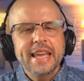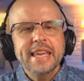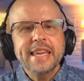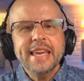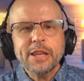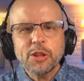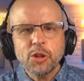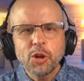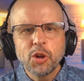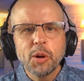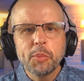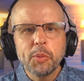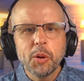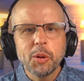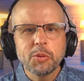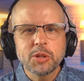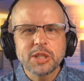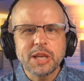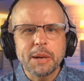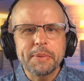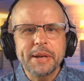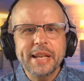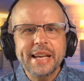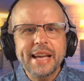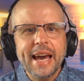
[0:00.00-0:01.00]
y esto lo podemos
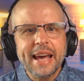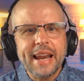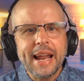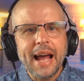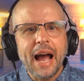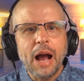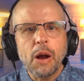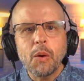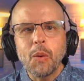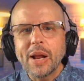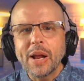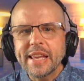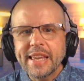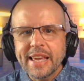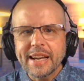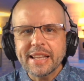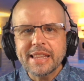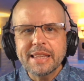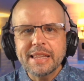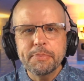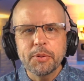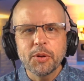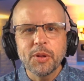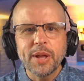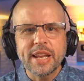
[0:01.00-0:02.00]
aplicar a cualquier
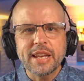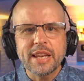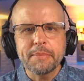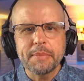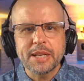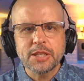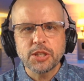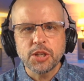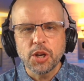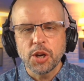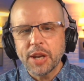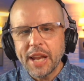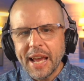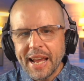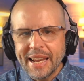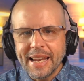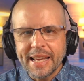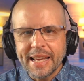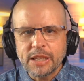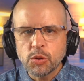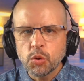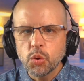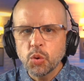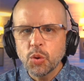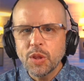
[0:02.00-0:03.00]
tipo de animación, el
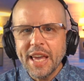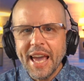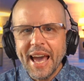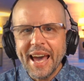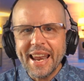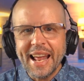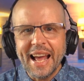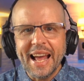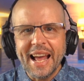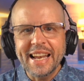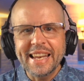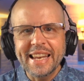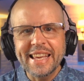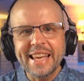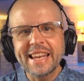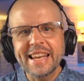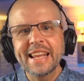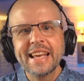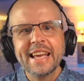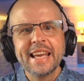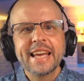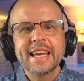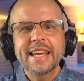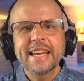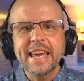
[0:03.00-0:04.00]
estudiar a alguien
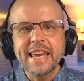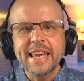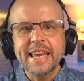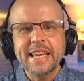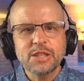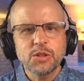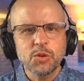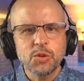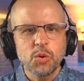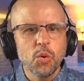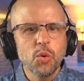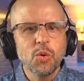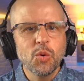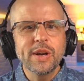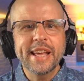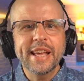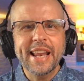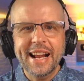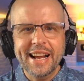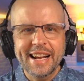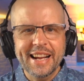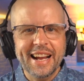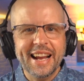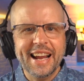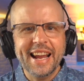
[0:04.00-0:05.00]
que es un
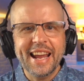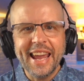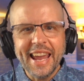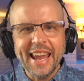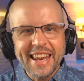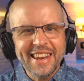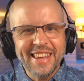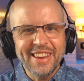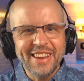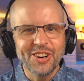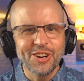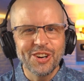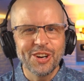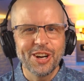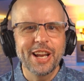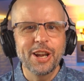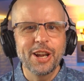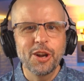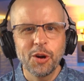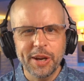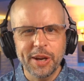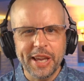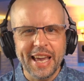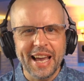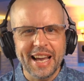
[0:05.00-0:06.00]
gran genio en
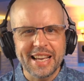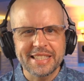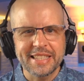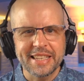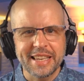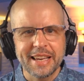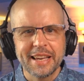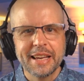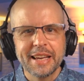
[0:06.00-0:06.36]
lo que hace.